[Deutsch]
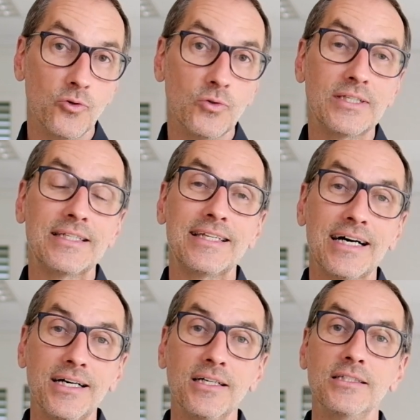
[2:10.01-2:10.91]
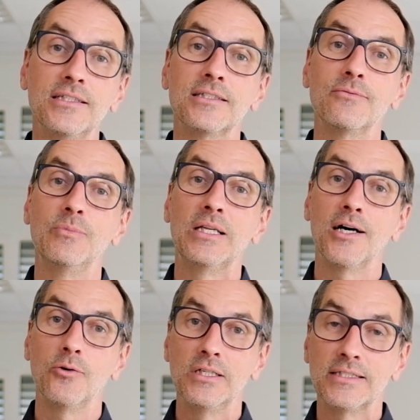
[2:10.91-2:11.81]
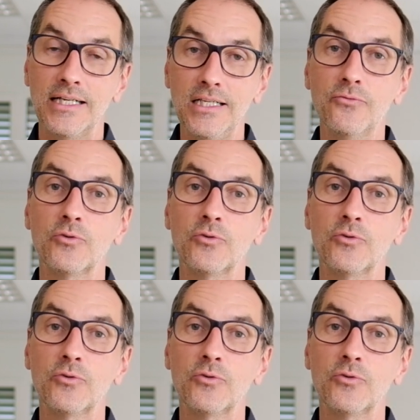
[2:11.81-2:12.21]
Und da ist mit iOS 11